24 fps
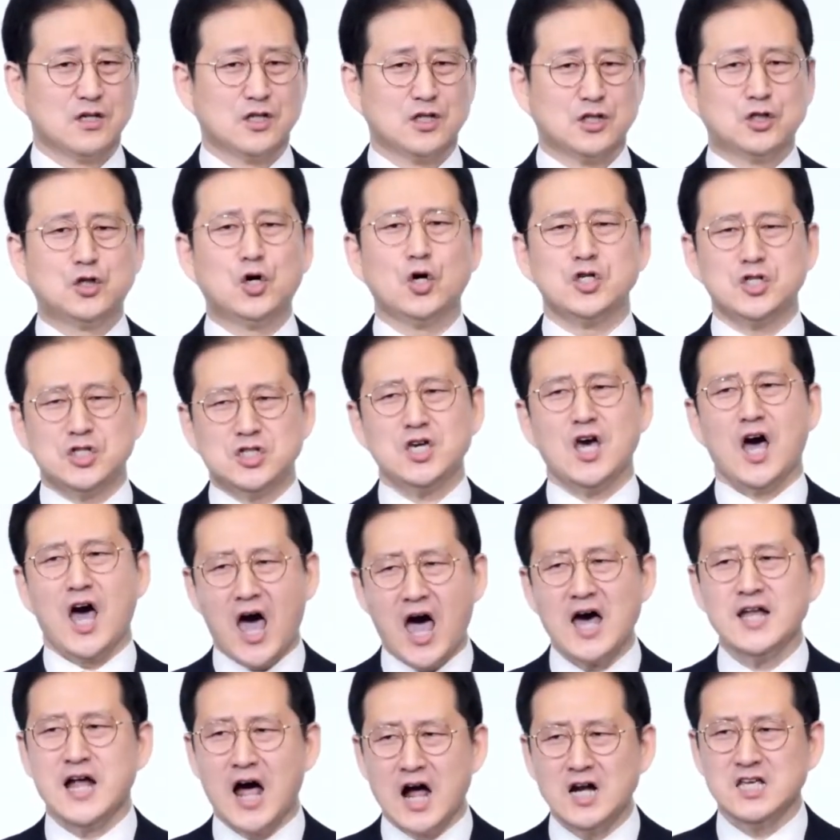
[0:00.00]
그것이
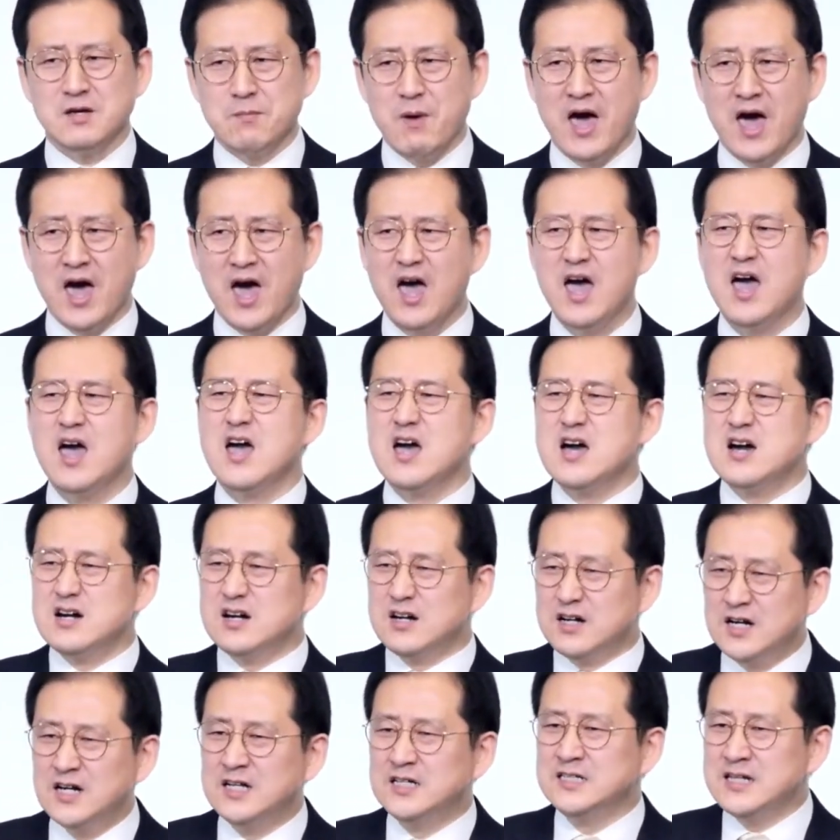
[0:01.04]
하나님의
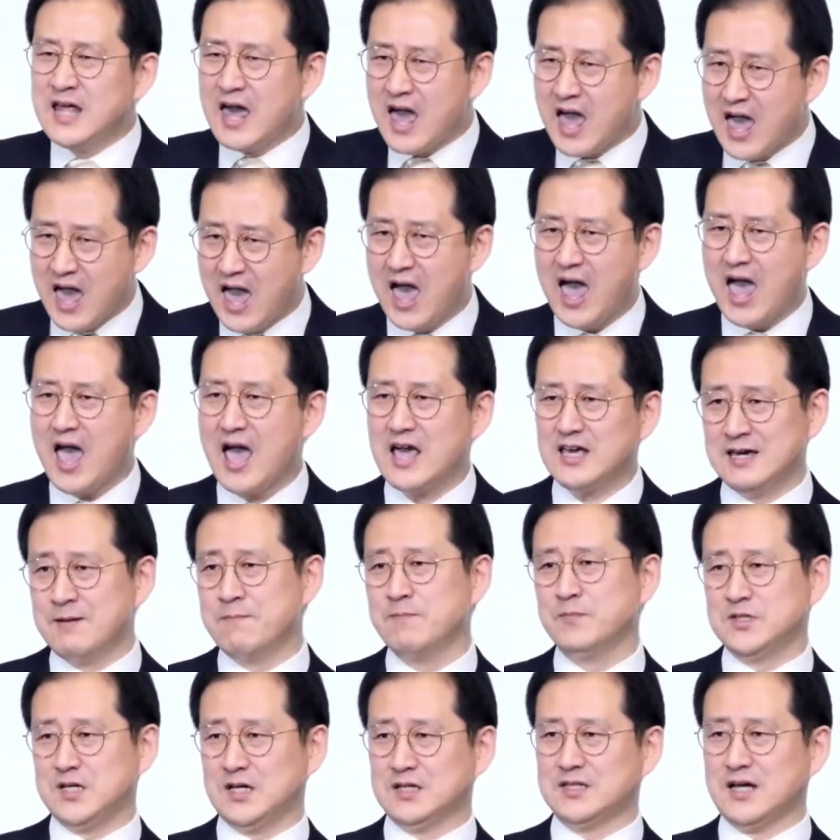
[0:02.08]

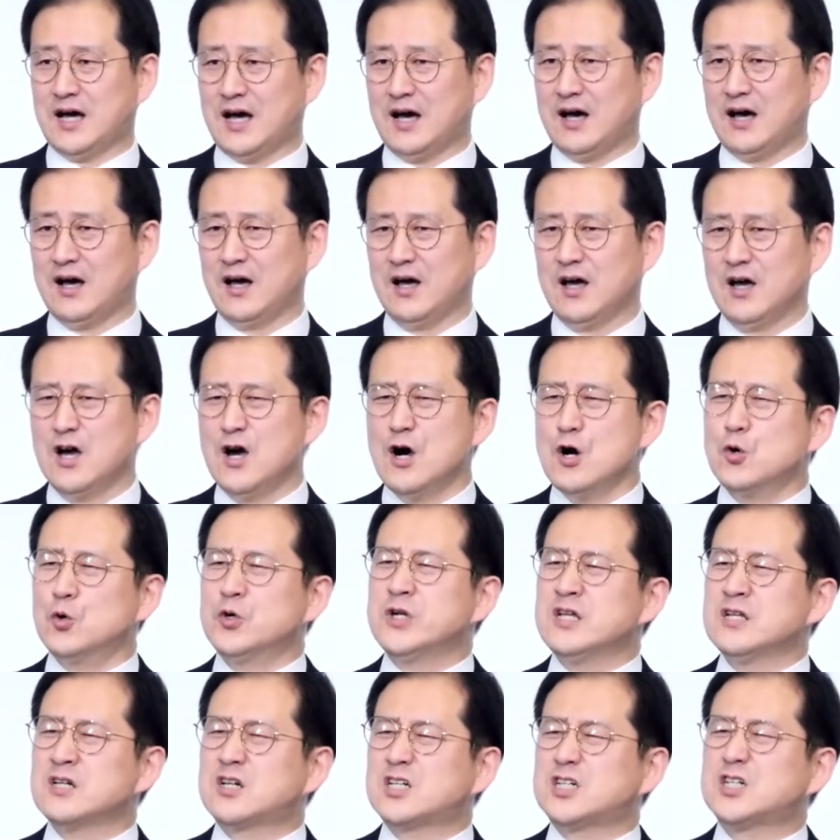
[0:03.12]
은혜입니다.
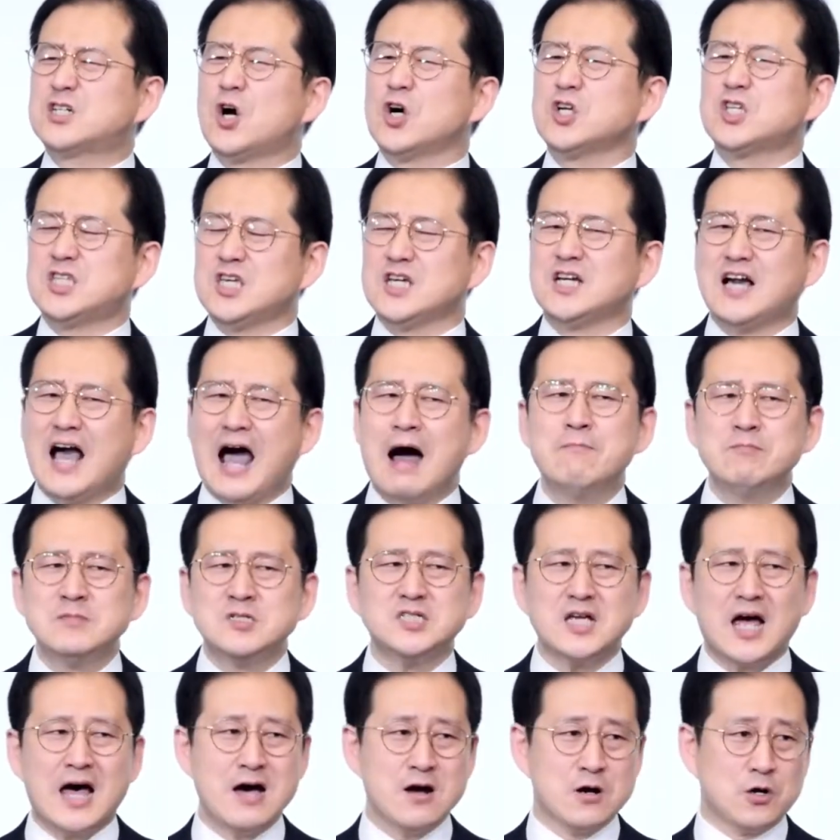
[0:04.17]
우린 그것이
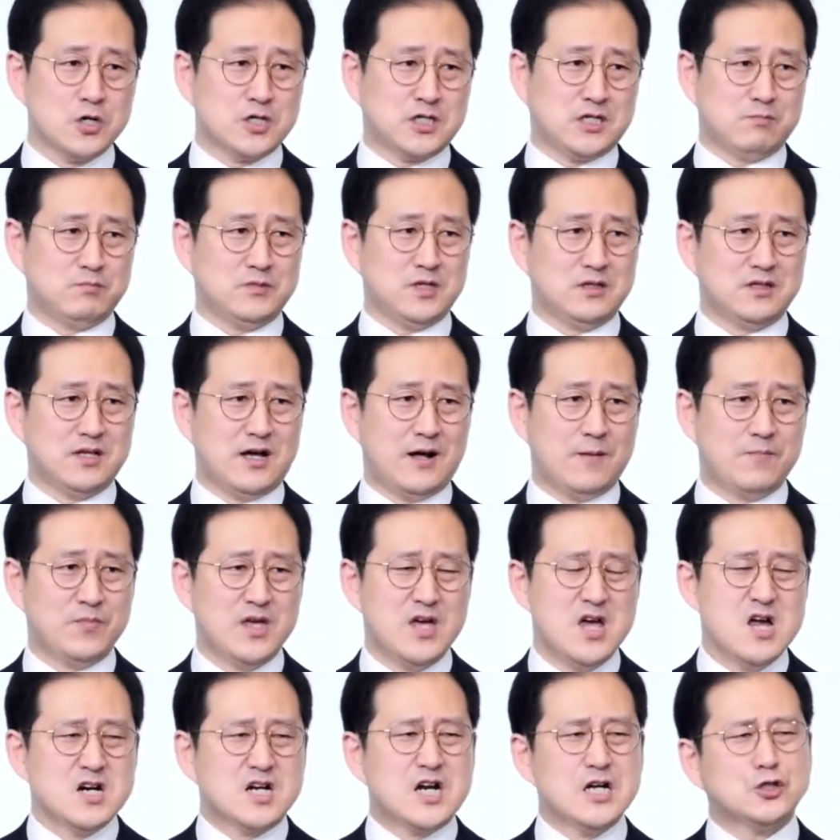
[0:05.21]
감사한 것입니다.
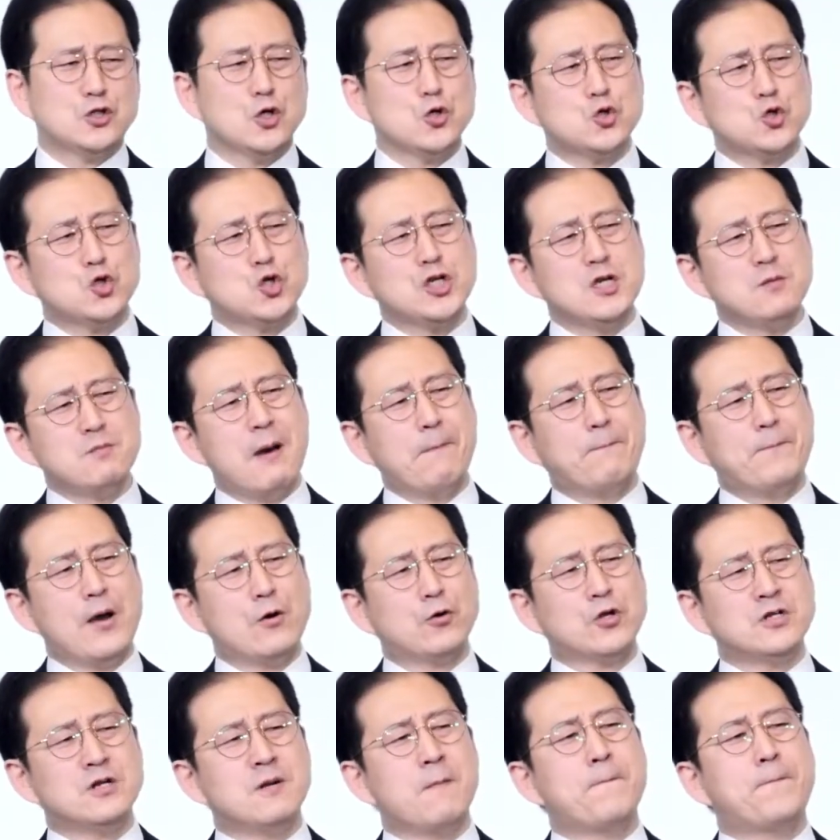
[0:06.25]
그래서 주님 앞에
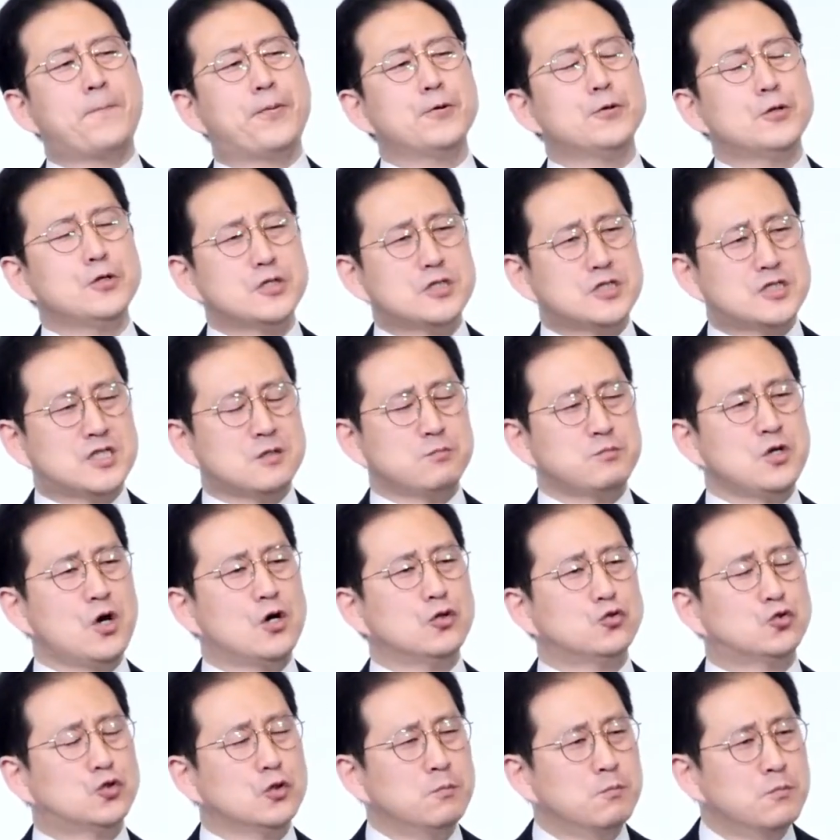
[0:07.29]
우리는
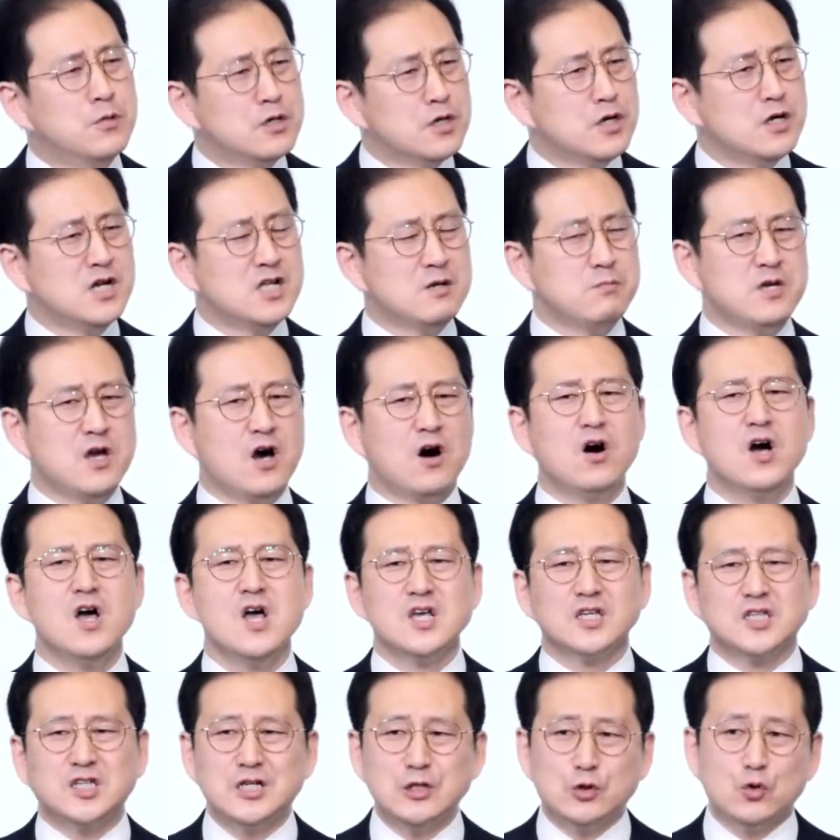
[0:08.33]
부르짖으며 눈물 흘리며
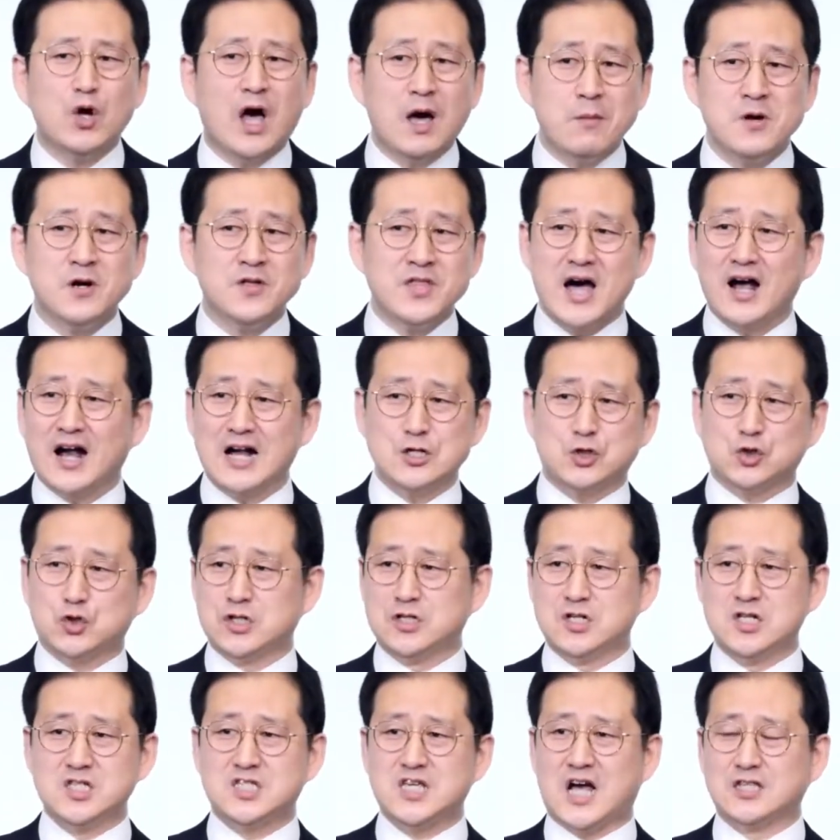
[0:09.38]
기도하며 나갈 수
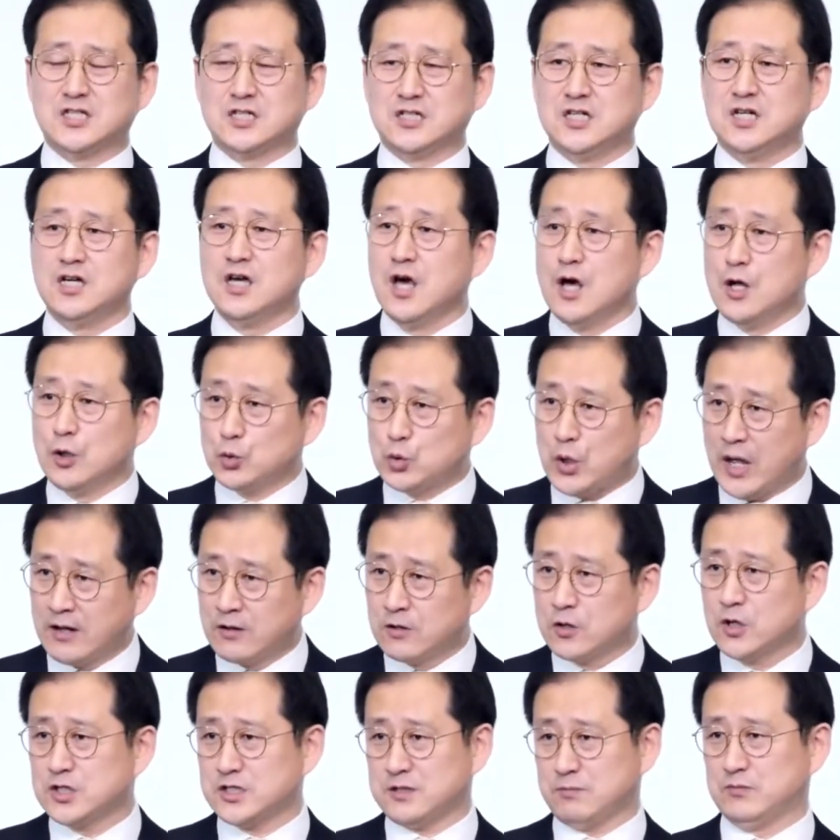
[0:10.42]
있는 자들이
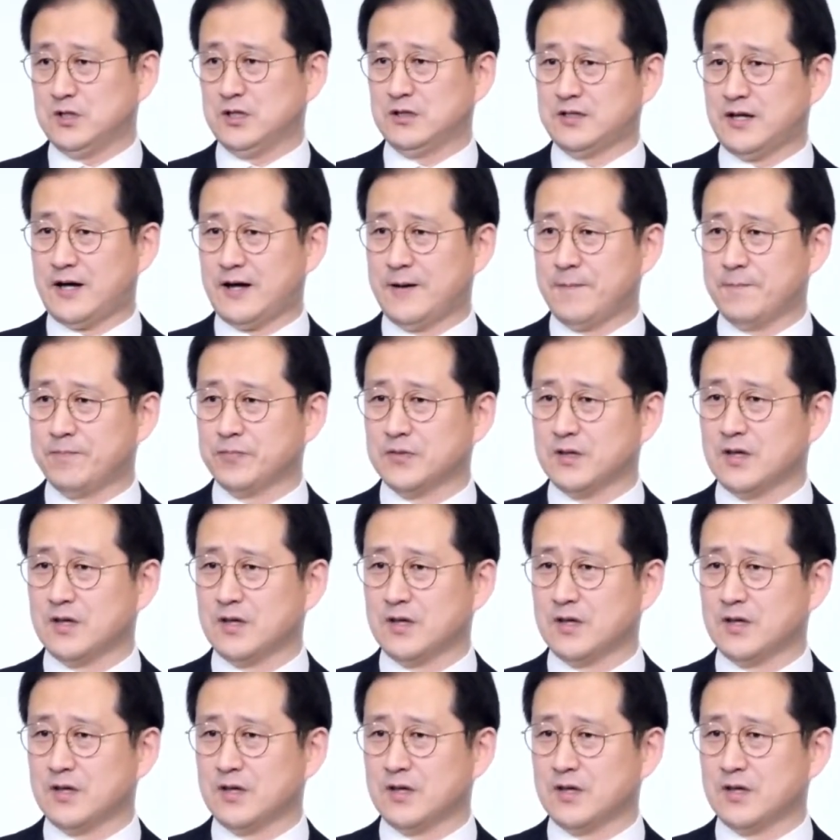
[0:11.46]
된 것입니다.